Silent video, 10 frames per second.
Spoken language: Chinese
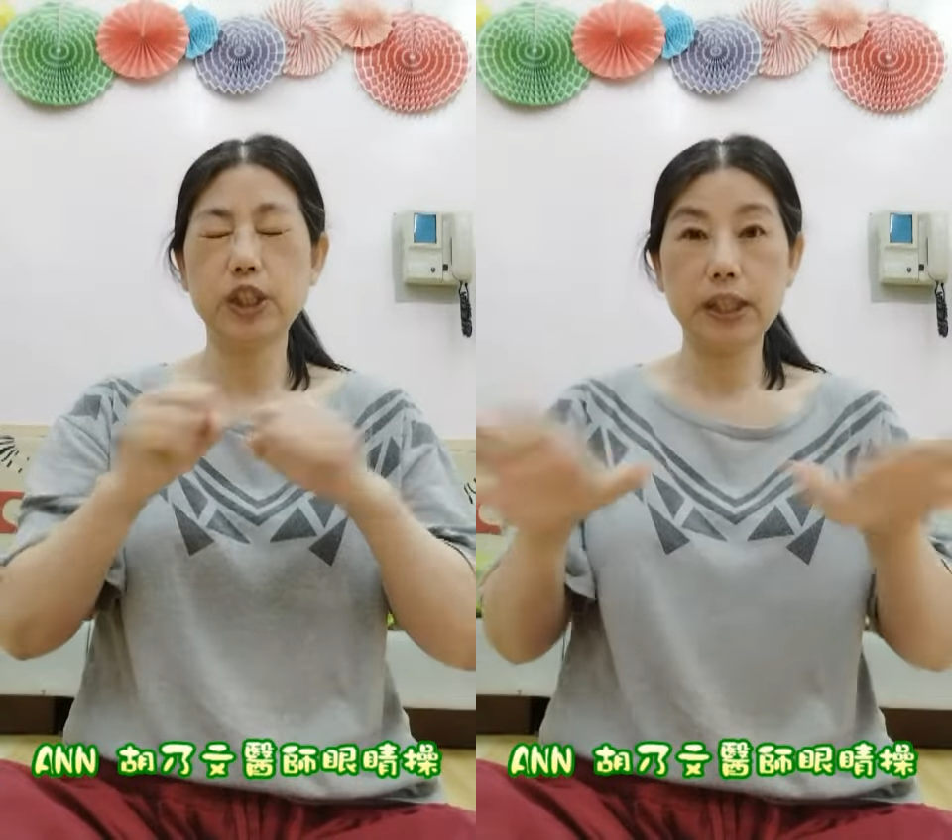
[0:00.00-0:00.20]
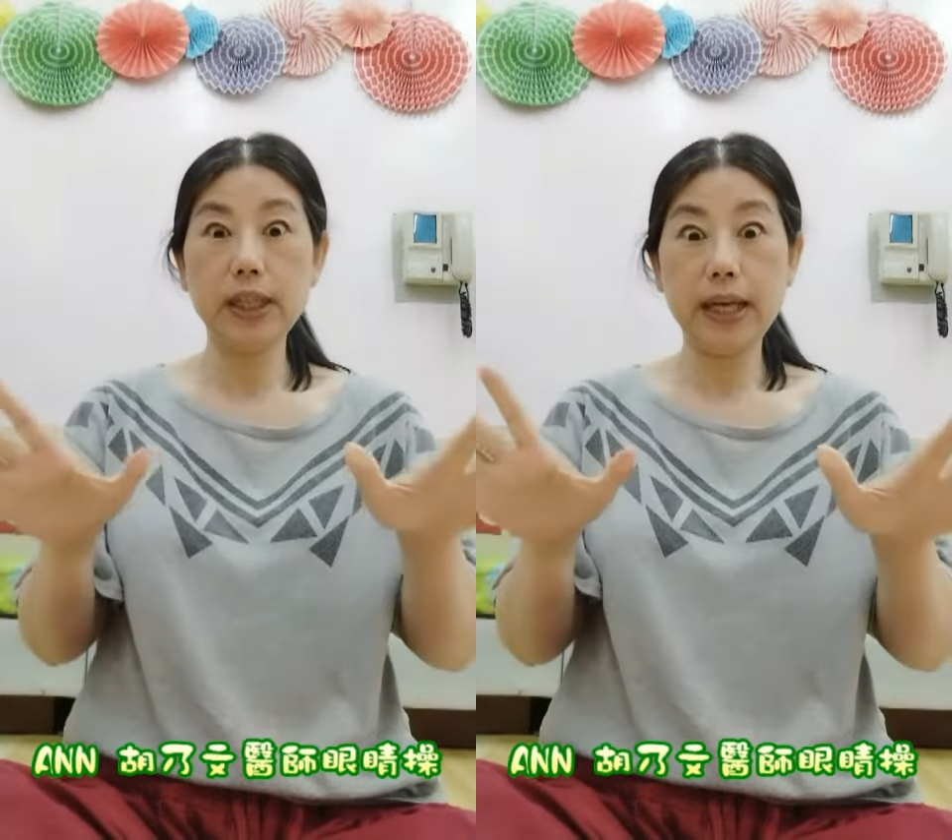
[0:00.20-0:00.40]

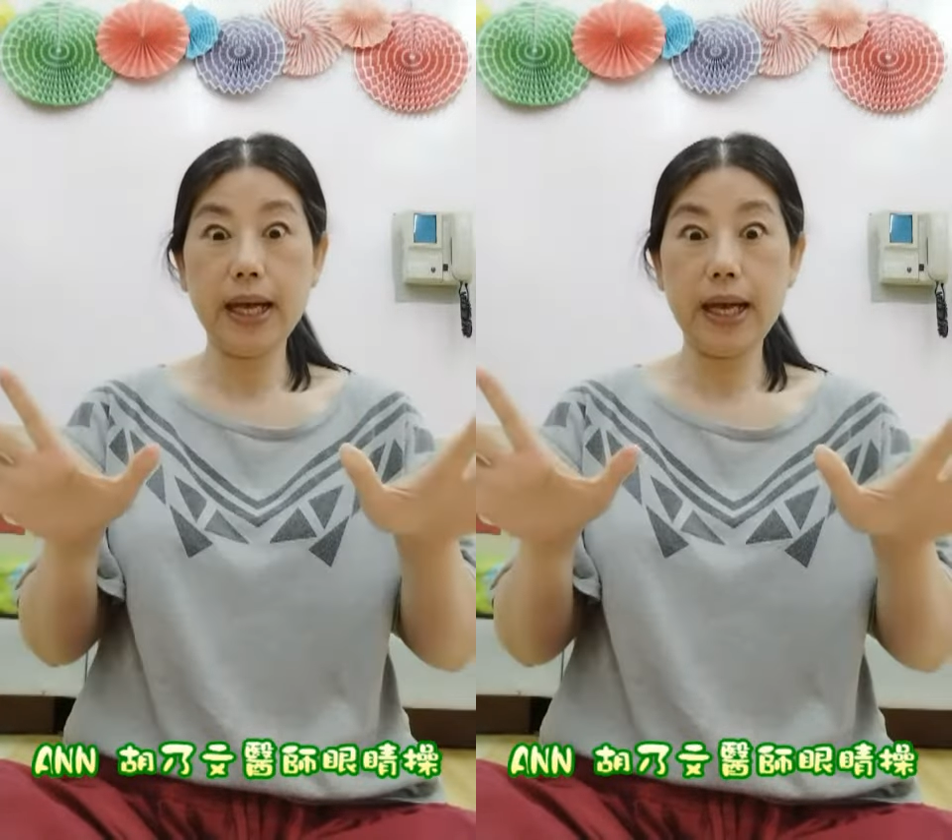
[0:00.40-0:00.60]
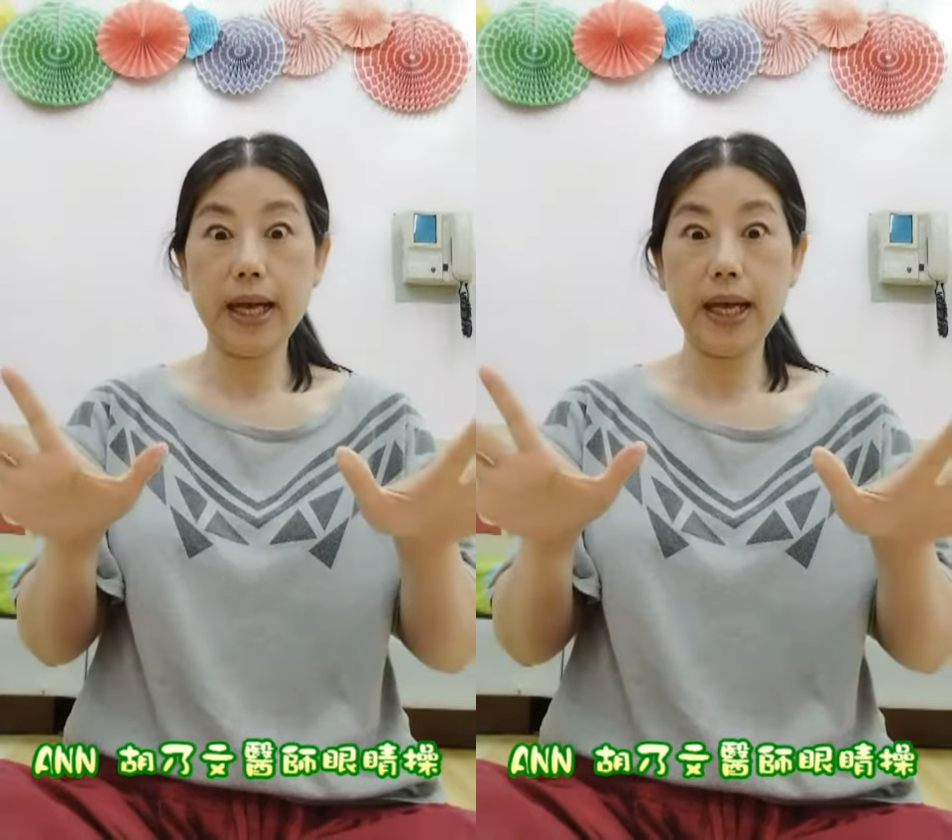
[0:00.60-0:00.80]
睁
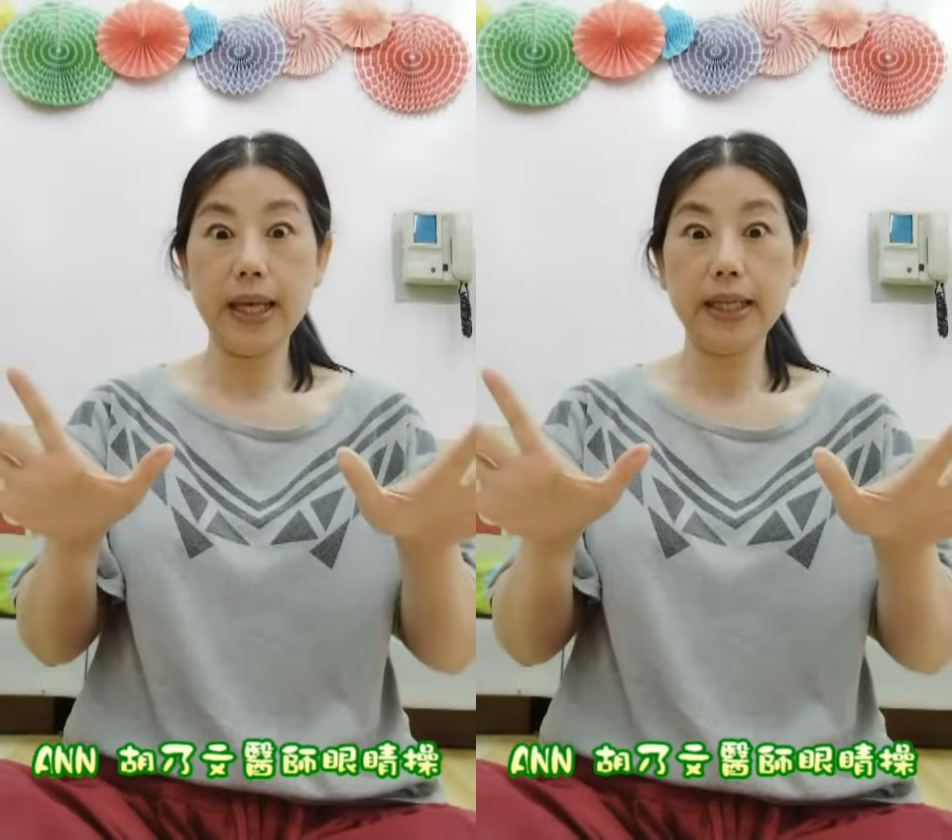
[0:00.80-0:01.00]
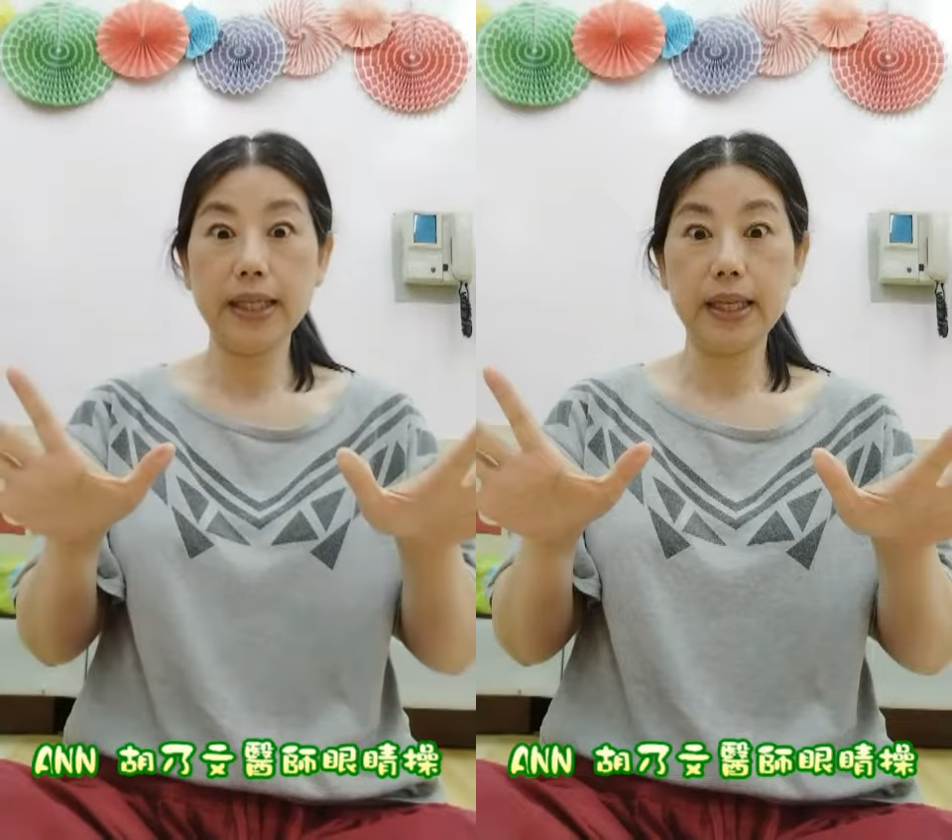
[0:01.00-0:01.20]

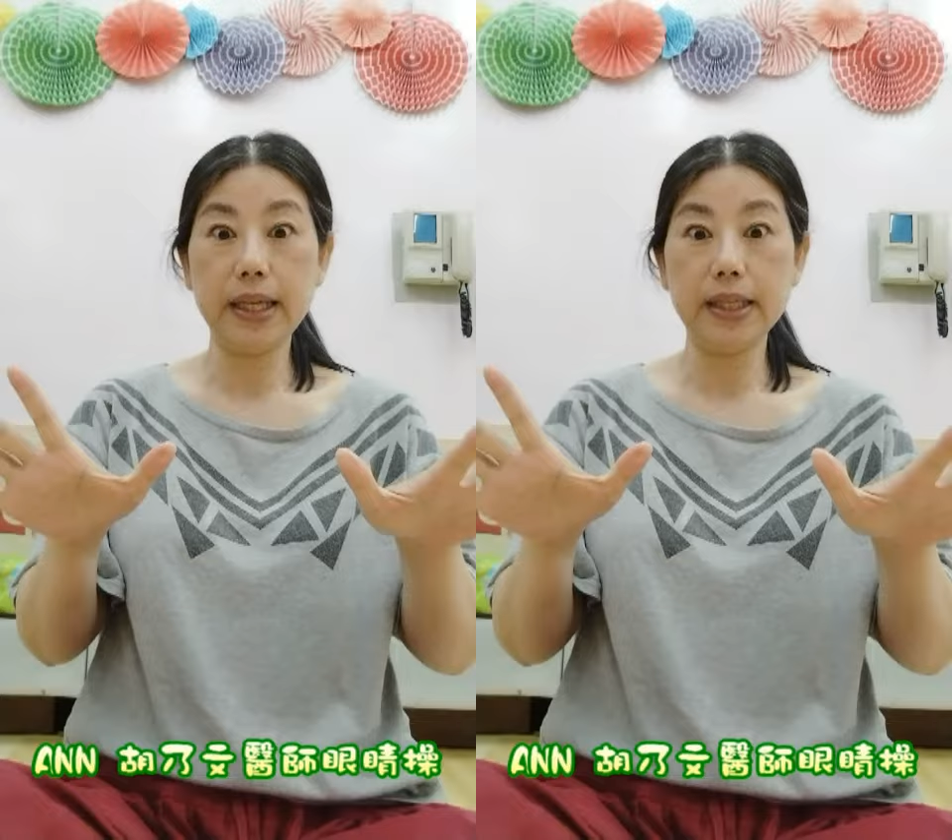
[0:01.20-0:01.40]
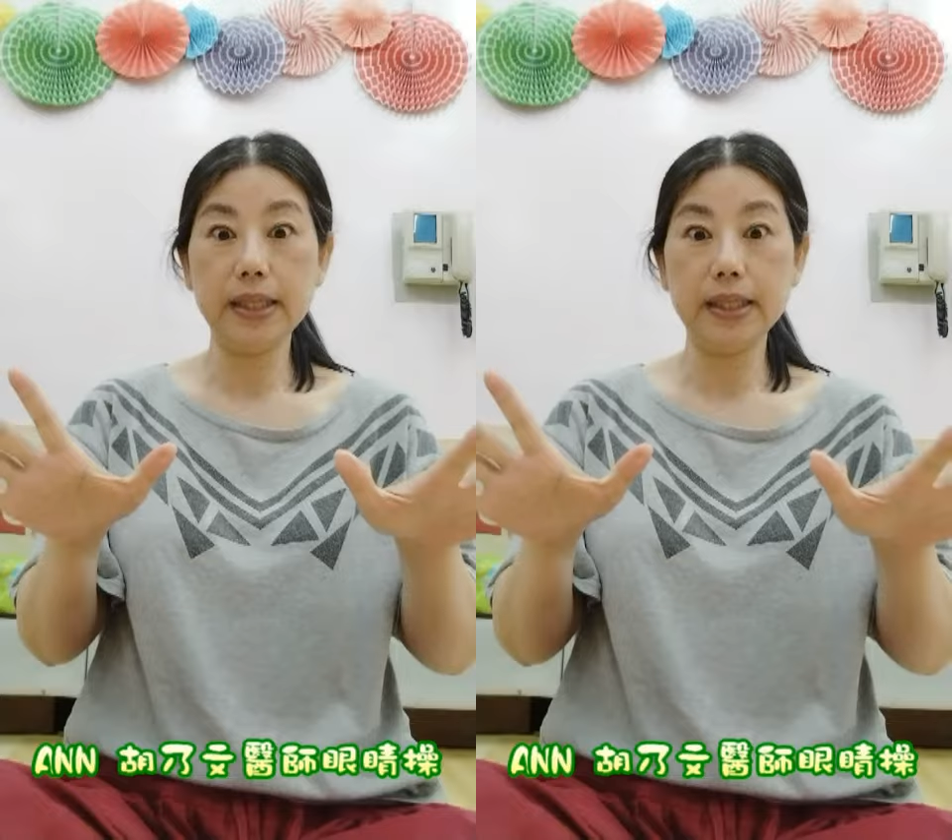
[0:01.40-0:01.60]
开
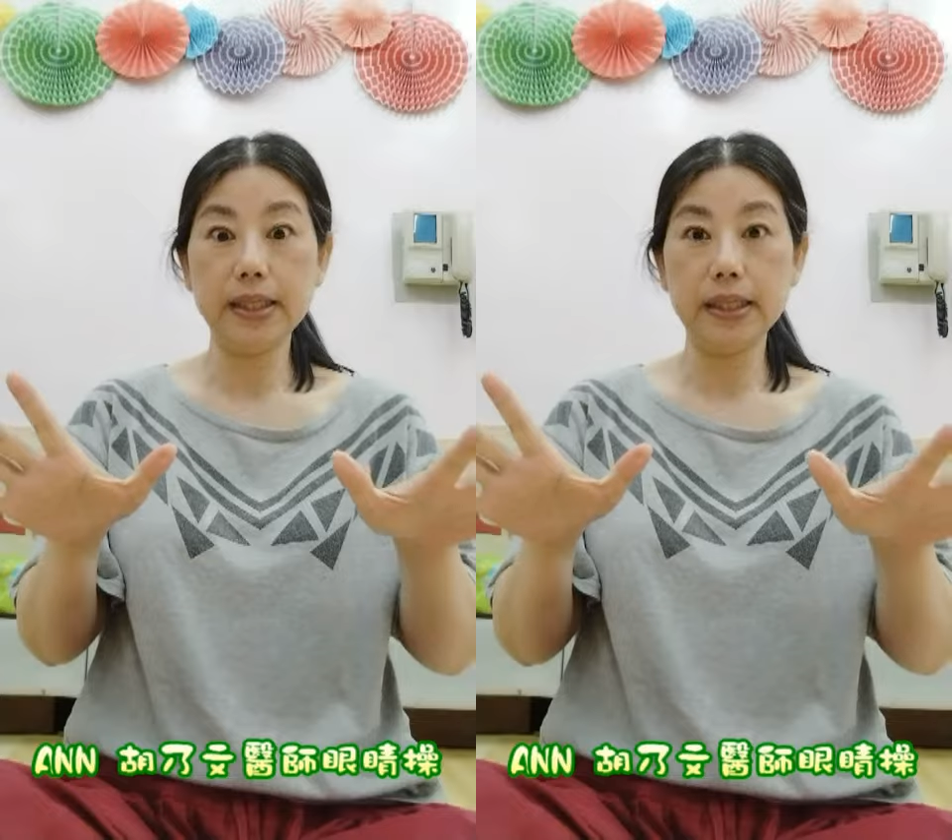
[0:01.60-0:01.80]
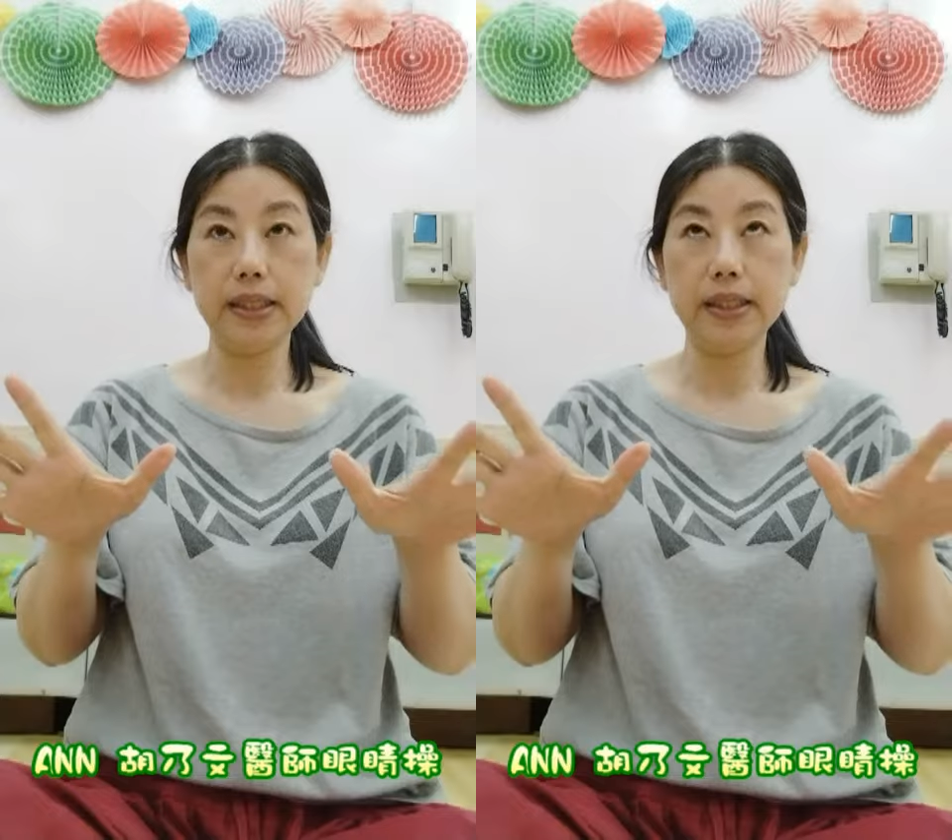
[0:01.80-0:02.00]
眼
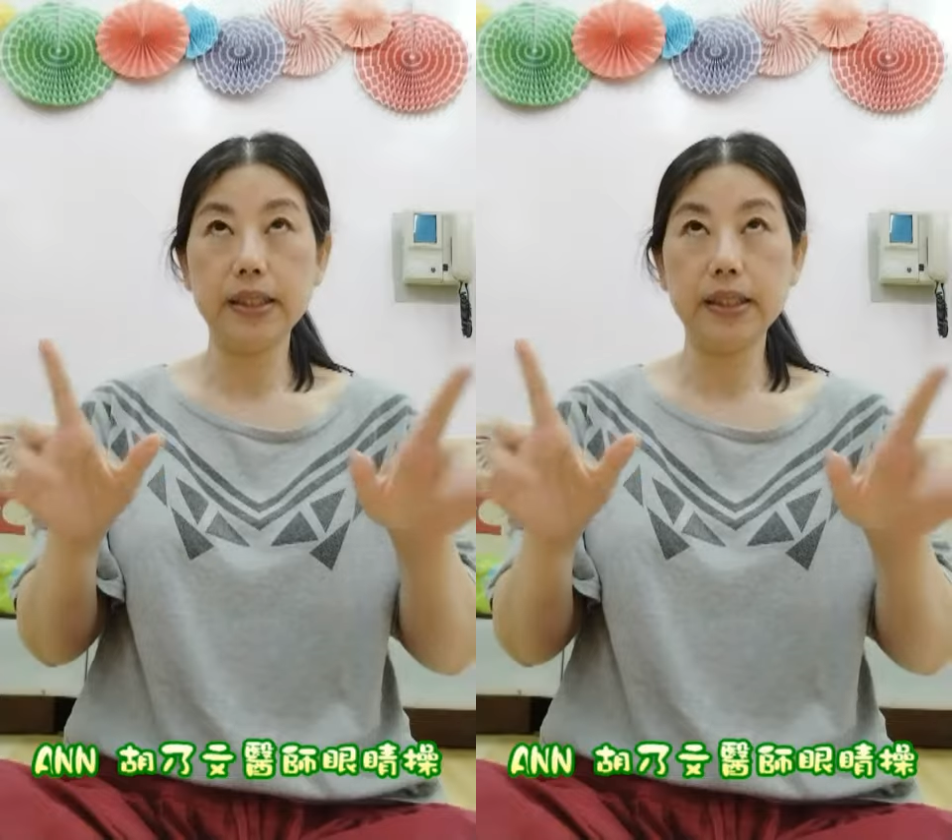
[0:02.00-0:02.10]
睛，